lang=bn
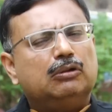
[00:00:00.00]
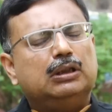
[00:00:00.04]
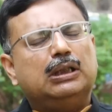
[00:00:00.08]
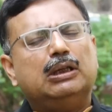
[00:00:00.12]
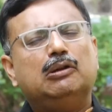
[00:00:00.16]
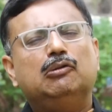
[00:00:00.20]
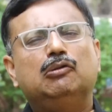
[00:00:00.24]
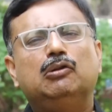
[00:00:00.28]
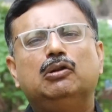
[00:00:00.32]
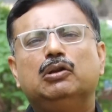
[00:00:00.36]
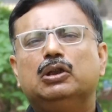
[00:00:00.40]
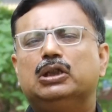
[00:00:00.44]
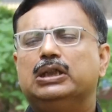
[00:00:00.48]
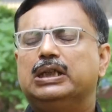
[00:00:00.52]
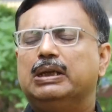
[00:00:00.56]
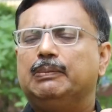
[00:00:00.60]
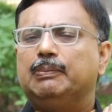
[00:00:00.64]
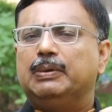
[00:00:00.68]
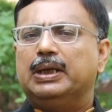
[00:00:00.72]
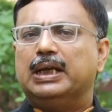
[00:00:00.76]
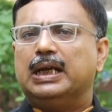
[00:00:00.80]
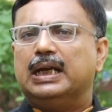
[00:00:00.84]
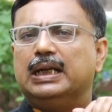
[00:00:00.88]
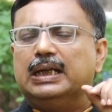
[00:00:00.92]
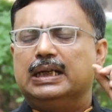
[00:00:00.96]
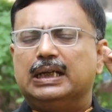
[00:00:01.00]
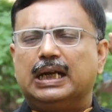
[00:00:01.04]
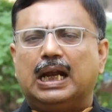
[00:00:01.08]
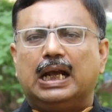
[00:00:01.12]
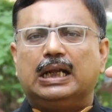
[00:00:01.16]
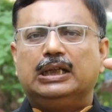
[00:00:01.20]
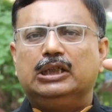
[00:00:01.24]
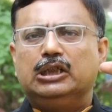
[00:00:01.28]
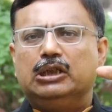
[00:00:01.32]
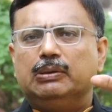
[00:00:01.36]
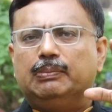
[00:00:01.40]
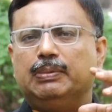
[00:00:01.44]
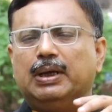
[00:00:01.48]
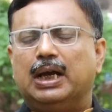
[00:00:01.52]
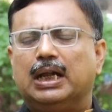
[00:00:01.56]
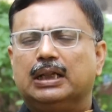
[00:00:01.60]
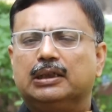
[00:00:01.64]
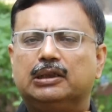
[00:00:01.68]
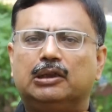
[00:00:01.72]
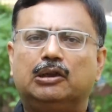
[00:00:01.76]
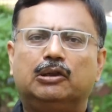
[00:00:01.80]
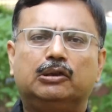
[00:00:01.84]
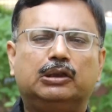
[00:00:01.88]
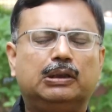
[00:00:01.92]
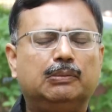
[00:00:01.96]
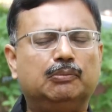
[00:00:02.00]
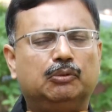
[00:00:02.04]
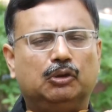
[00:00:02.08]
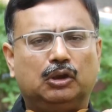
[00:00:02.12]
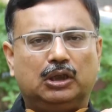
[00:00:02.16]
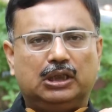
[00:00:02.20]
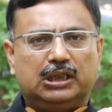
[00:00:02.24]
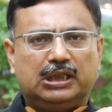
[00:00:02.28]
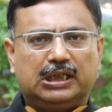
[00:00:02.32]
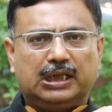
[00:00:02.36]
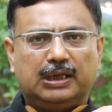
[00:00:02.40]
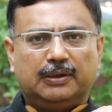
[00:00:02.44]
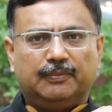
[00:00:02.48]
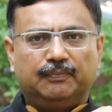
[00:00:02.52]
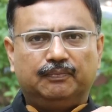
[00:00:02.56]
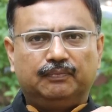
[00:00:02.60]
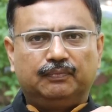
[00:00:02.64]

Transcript: কথাগুলোই সিবিআইয়ের আইনজীবী আদালতে বলেছে